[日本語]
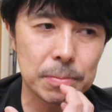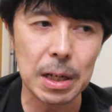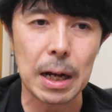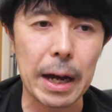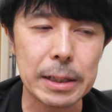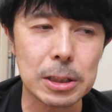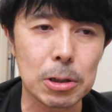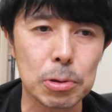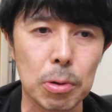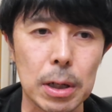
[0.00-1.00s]
なんか愛
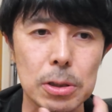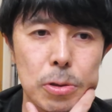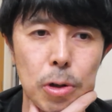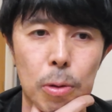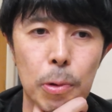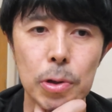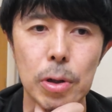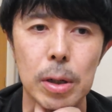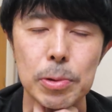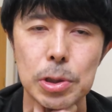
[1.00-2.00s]
着とかそういう思い
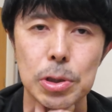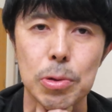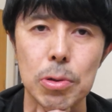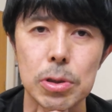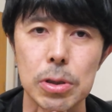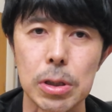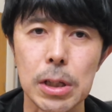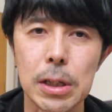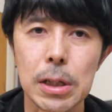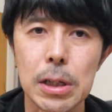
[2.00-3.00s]
とかもすごく
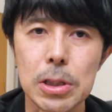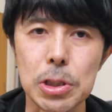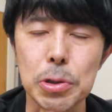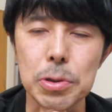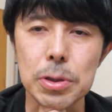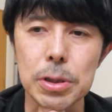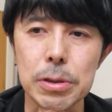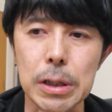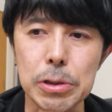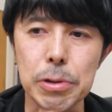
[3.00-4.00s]
強すぎ
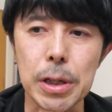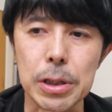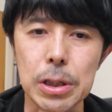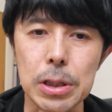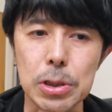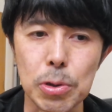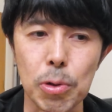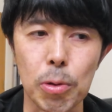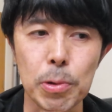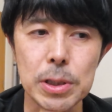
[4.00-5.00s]
るはゆえにそ
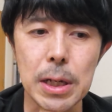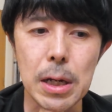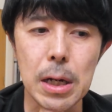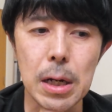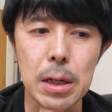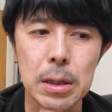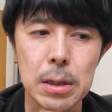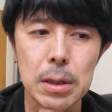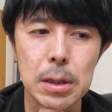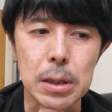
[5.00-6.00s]
の重さが
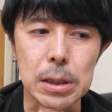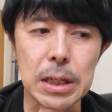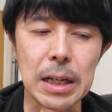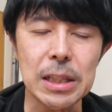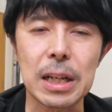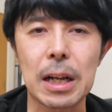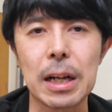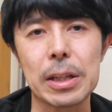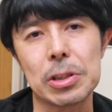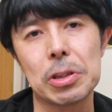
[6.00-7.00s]
嫌になら
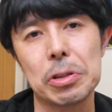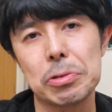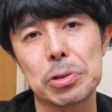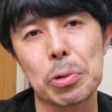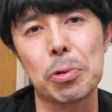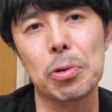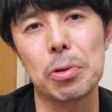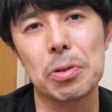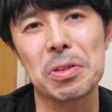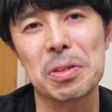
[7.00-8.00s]
ないっていうそ
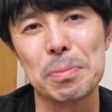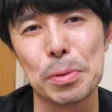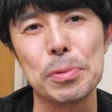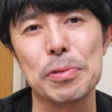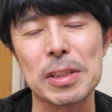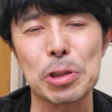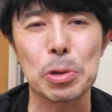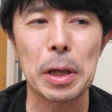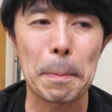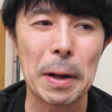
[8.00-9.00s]
の部分は
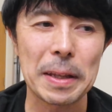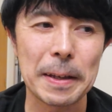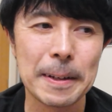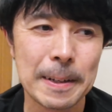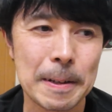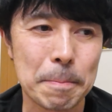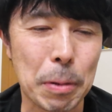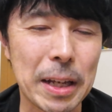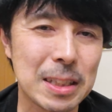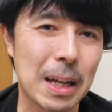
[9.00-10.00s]
ちょっとやっぱり
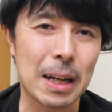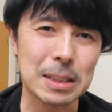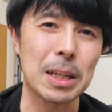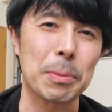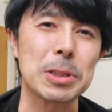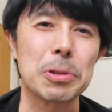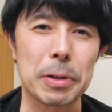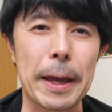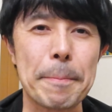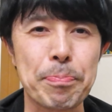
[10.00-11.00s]
バイアスかかっちゃいます
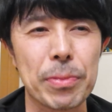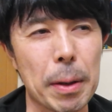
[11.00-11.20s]
よね。